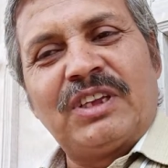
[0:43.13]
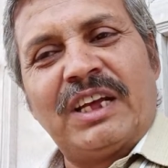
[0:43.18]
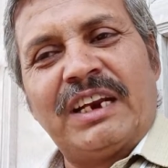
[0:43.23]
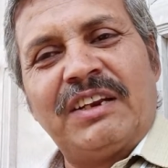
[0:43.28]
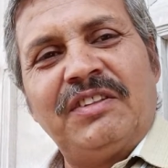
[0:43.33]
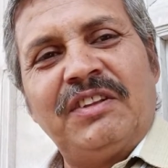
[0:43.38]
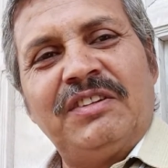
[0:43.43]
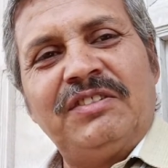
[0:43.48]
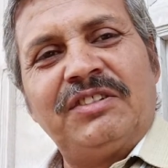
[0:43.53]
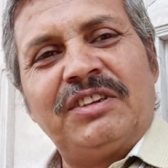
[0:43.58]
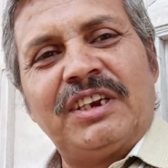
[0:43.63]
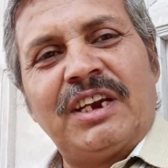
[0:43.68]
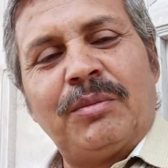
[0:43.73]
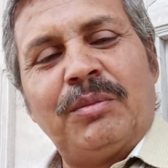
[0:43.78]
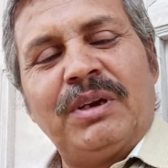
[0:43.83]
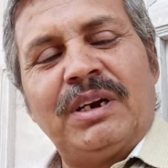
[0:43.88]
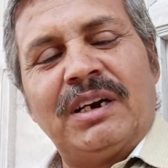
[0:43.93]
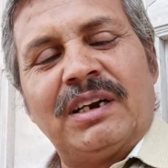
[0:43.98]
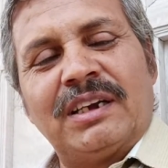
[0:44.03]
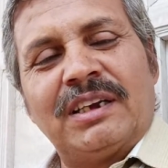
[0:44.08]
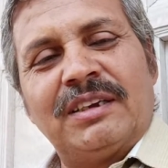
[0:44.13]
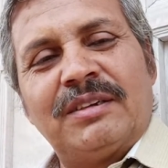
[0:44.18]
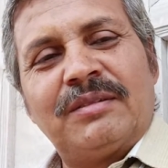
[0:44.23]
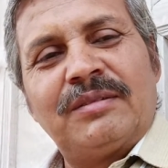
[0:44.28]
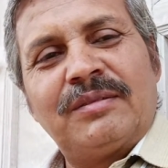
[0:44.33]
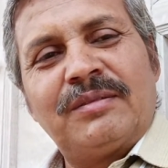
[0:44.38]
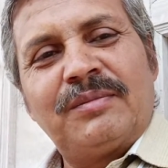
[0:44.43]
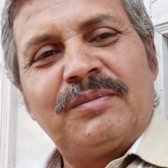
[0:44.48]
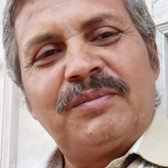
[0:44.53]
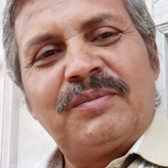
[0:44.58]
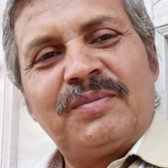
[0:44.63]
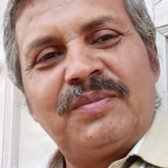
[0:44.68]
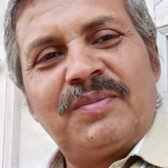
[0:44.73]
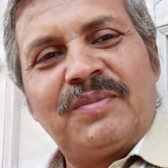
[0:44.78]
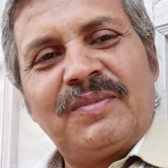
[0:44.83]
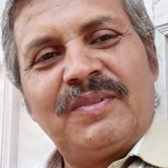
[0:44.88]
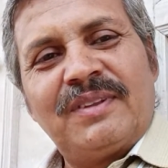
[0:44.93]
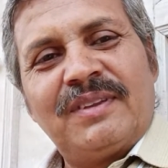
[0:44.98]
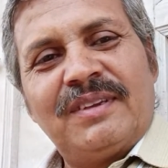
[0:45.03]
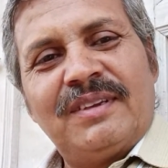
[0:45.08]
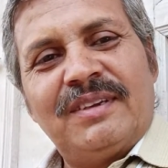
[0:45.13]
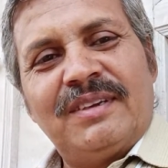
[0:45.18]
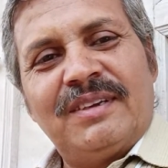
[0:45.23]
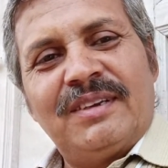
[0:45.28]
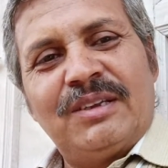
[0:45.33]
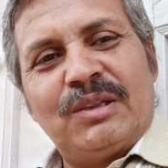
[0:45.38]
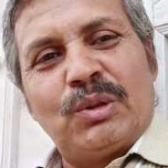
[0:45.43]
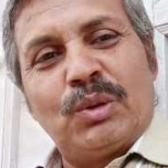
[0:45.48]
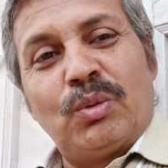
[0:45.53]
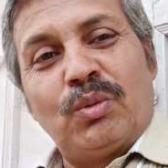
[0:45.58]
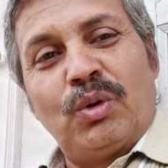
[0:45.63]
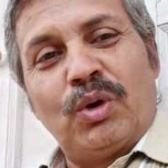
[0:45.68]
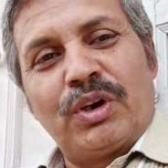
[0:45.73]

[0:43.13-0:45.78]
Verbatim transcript: सारी दिन चीज़ें बिगड़ गई तो